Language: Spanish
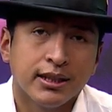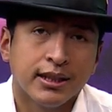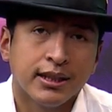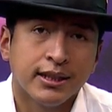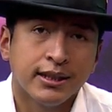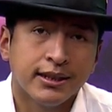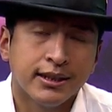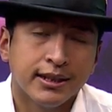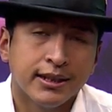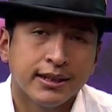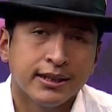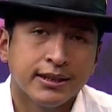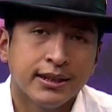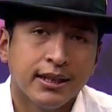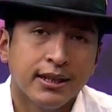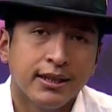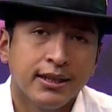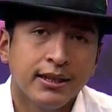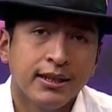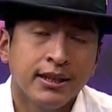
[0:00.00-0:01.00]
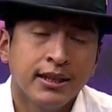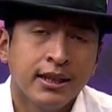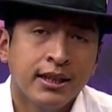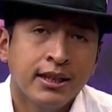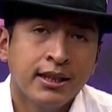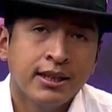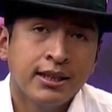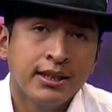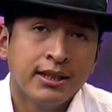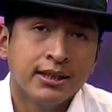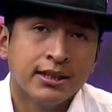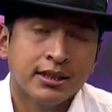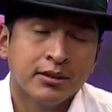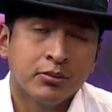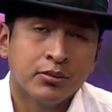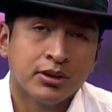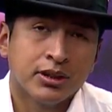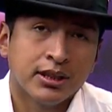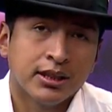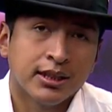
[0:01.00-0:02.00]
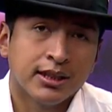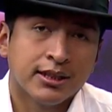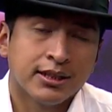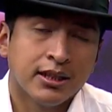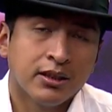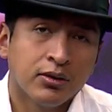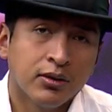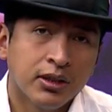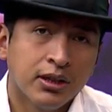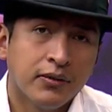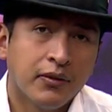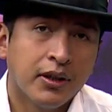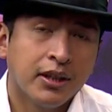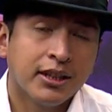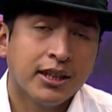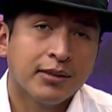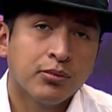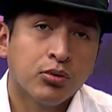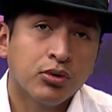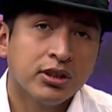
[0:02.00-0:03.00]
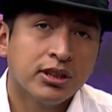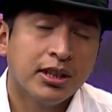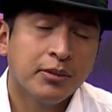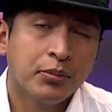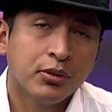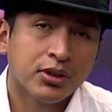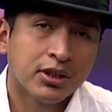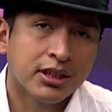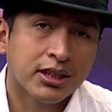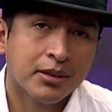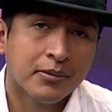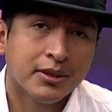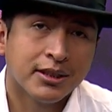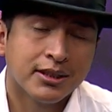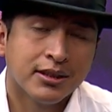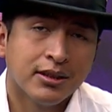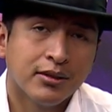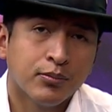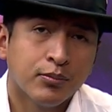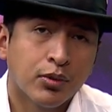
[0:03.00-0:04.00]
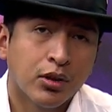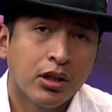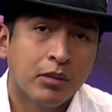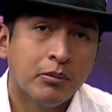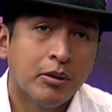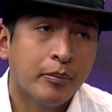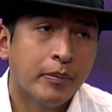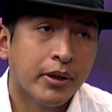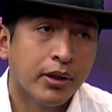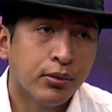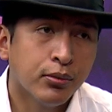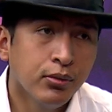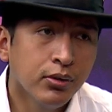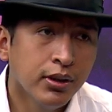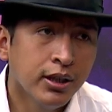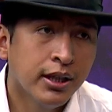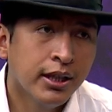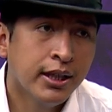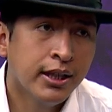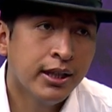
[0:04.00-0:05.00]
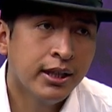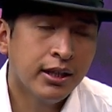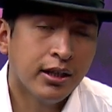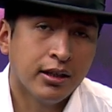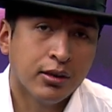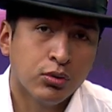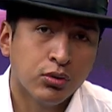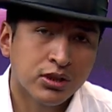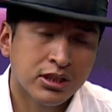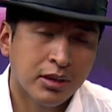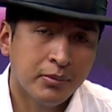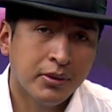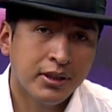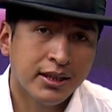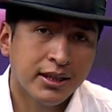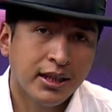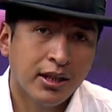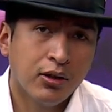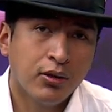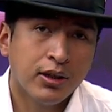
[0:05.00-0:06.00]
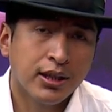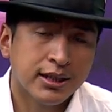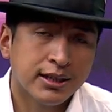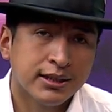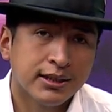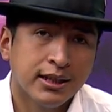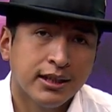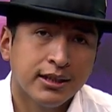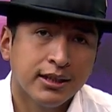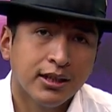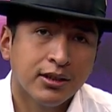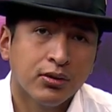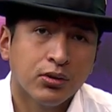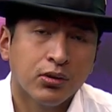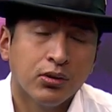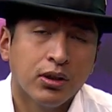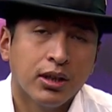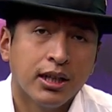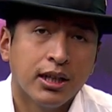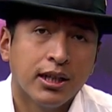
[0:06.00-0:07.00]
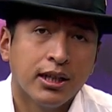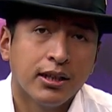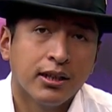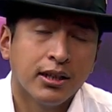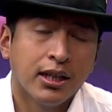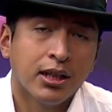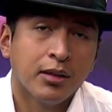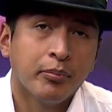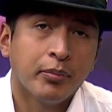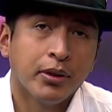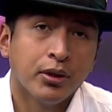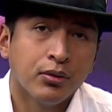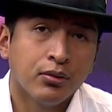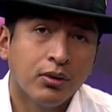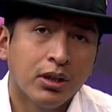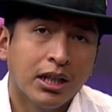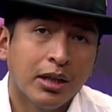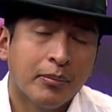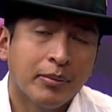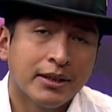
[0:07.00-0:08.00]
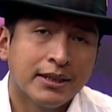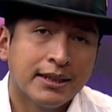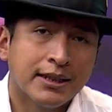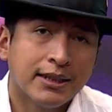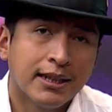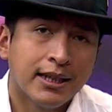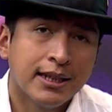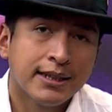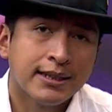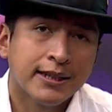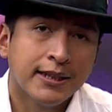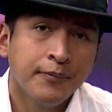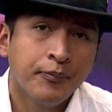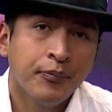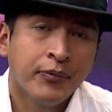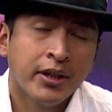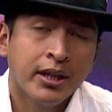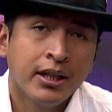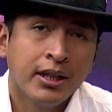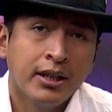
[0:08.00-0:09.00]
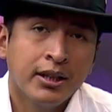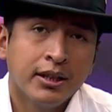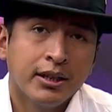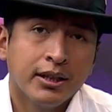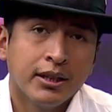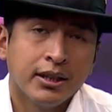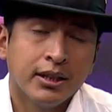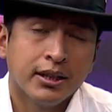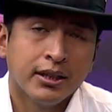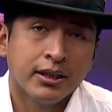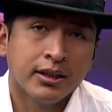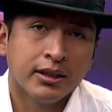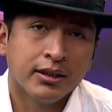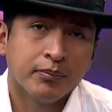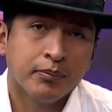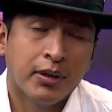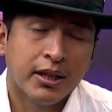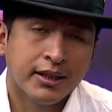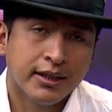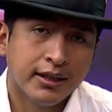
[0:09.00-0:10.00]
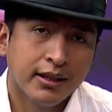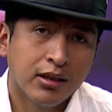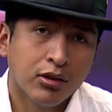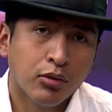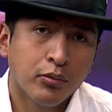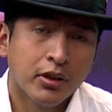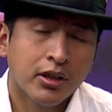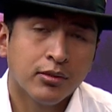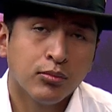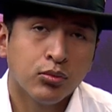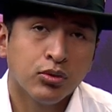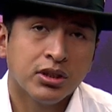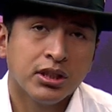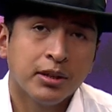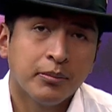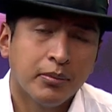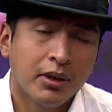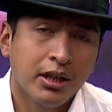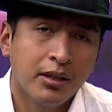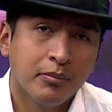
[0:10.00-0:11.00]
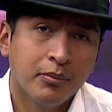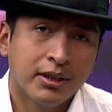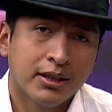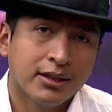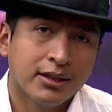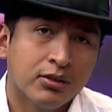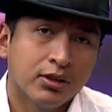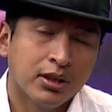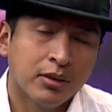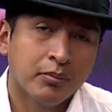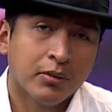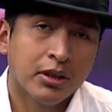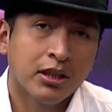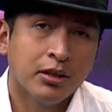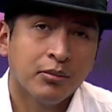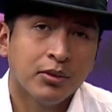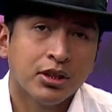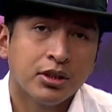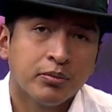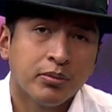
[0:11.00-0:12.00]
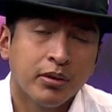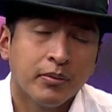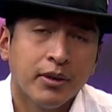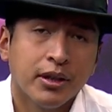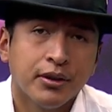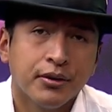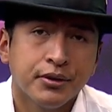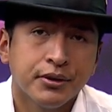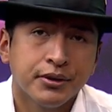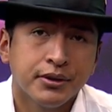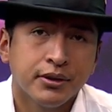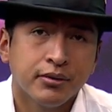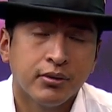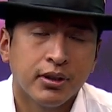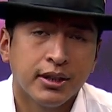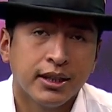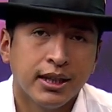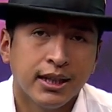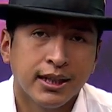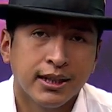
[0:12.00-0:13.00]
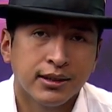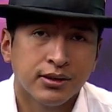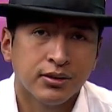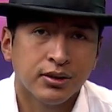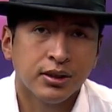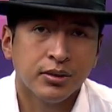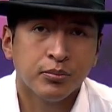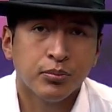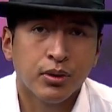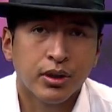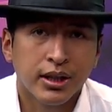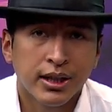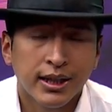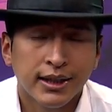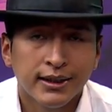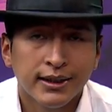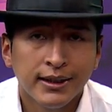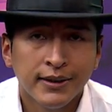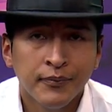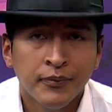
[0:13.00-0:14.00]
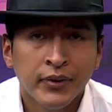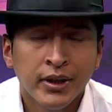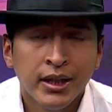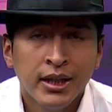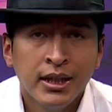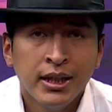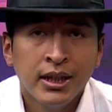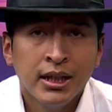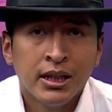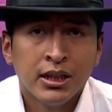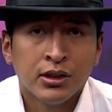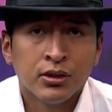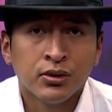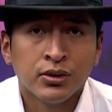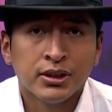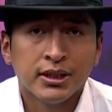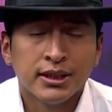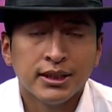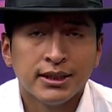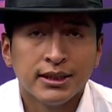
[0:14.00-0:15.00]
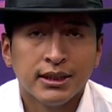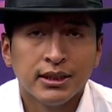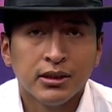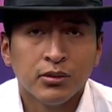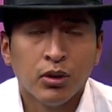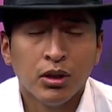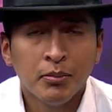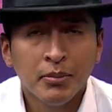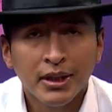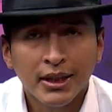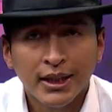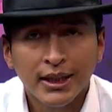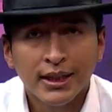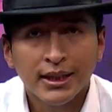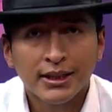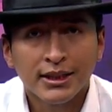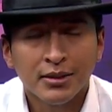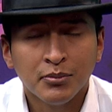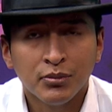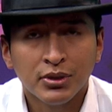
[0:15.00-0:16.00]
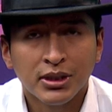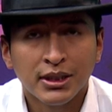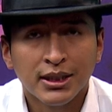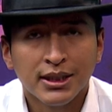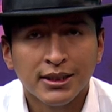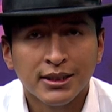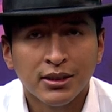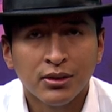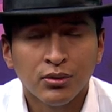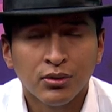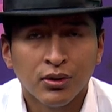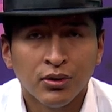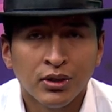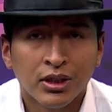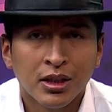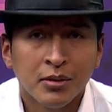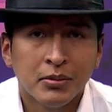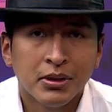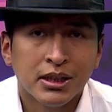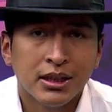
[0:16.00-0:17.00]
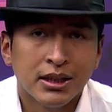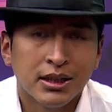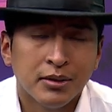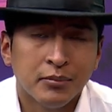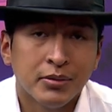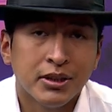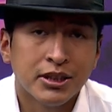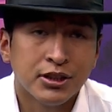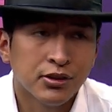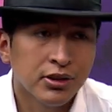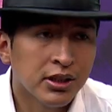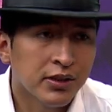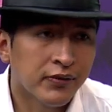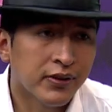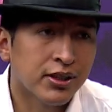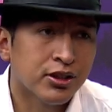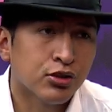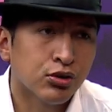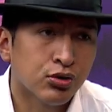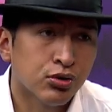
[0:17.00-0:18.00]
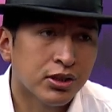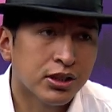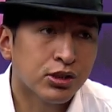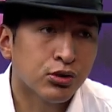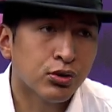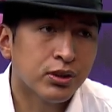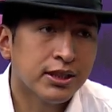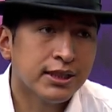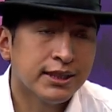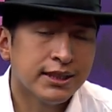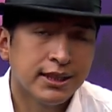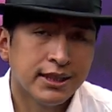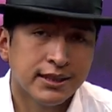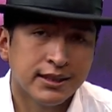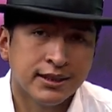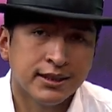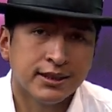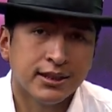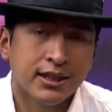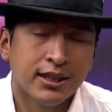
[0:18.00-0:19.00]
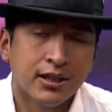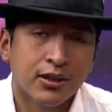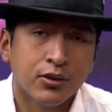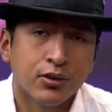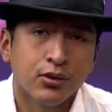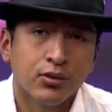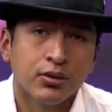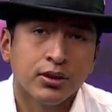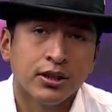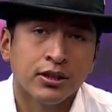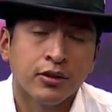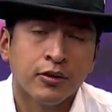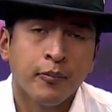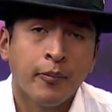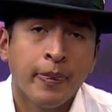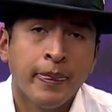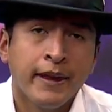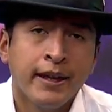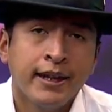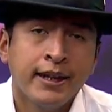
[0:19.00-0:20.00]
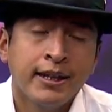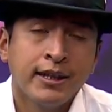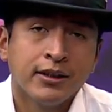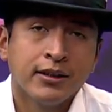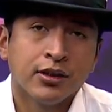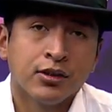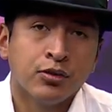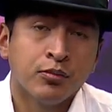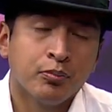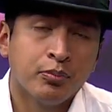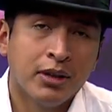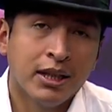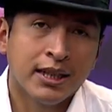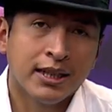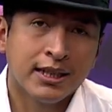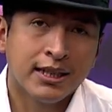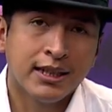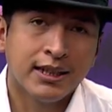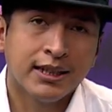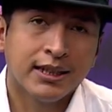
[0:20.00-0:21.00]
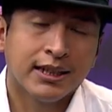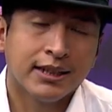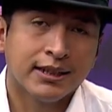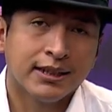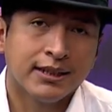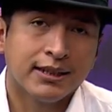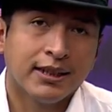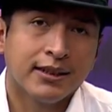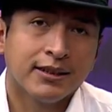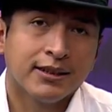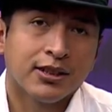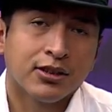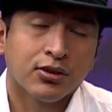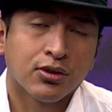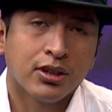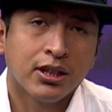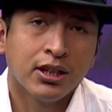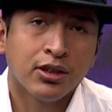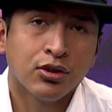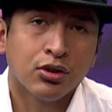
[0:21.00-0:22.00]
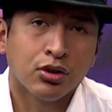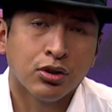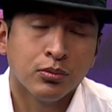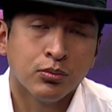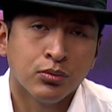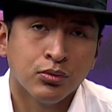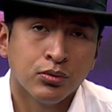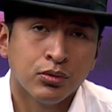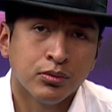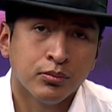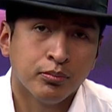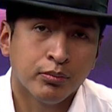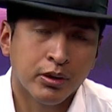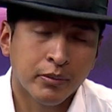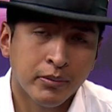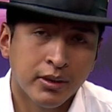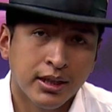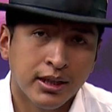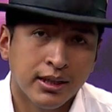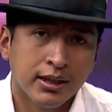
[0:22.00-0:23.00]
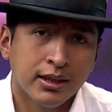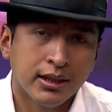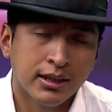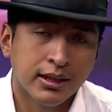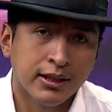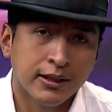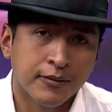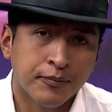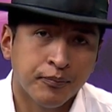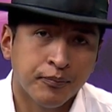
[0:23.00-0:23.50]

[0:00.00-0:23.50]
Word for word: gente que está allí. Estamos ingresando en diferentes municipios a través de un programa PEDUL. Justamente ahora están yendo al Perú a capacitarse. Eh, parte del gobierno municipal más emprendimientos privados, una delegación importante. Entonces, de eh, igual manera, estamos ingresando con temas de inversión en infraestructuras turísticas en Salardo y uyuni ¿no? Es un plan grande que se está desarrollando como un primer